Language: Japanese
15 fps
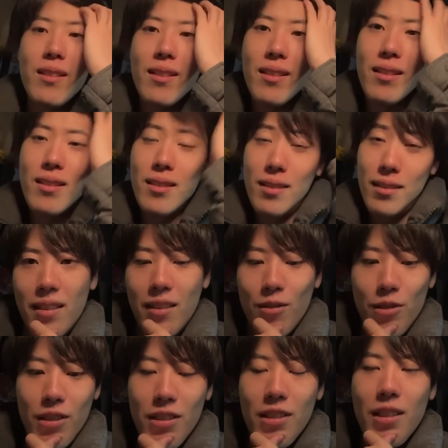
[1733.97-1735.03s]
ない。あ
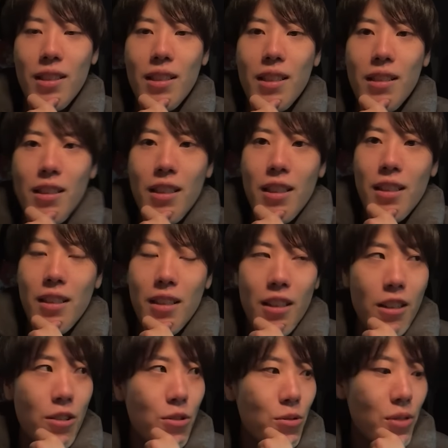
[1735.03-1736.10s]
の、いつかね、
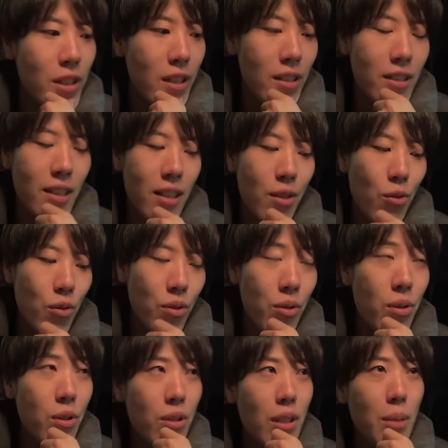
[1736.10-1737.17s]
あの、俺なんかさ今
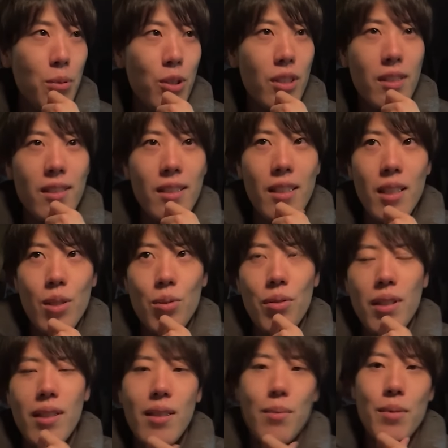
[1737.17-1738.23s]
後多分実写の動
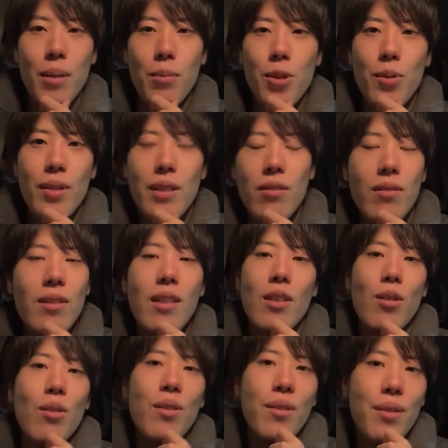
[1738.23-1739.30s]
画とかも多分撮っていくんですけ
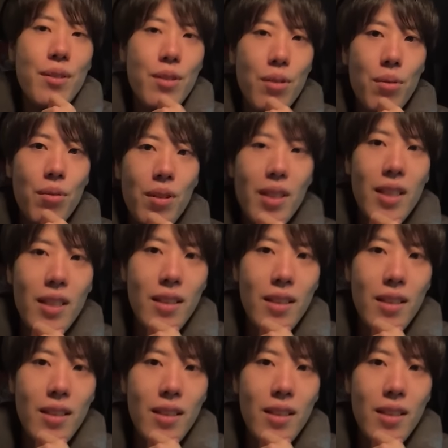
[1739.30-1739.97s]
ど、その時